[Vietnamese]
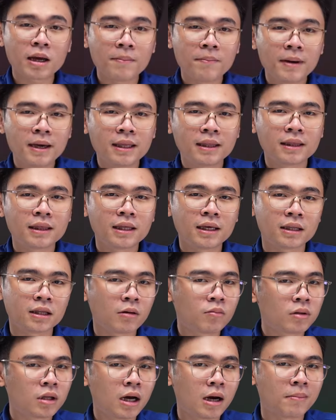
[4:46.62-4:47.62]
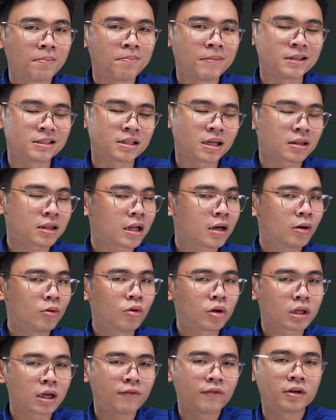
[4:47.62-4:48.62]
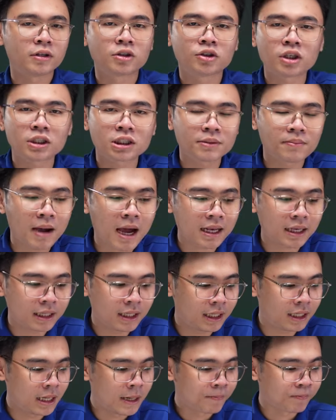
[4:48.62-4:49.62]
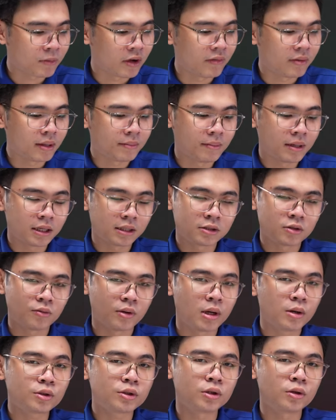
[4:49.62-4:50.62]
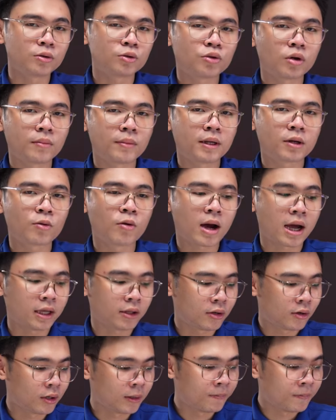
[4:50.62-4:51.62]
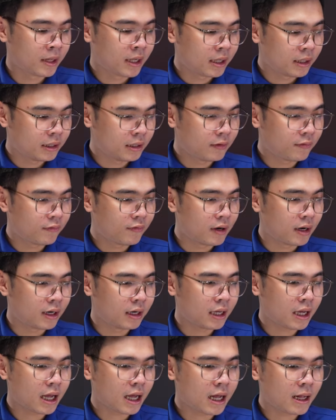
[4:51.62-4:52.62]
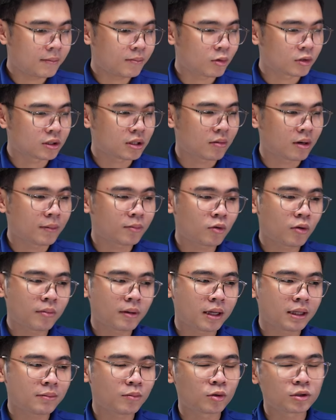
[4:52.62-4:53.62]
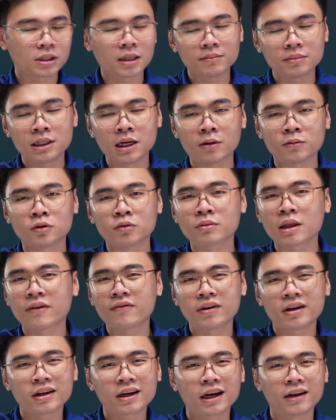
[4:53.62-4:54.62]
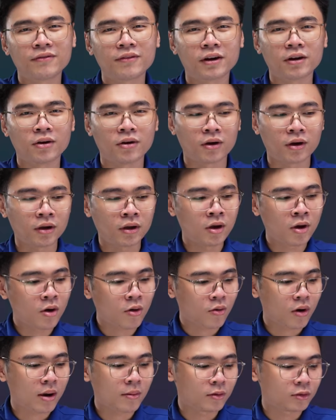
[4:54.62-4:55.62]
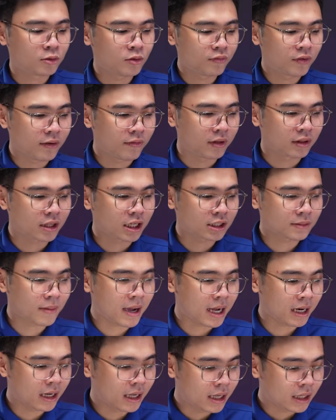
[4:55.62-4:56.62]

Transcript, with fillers: gaming thì thông thường mình sẽ tắt luôn cái phần trackpad đi bởi vì mình chủ yếu sử dụng chuột bên ngoài thôi nhưng với à, một dòng laptop đến 100 triệu chúng ta vẫn cần phải nói qua một chút về phần touchpad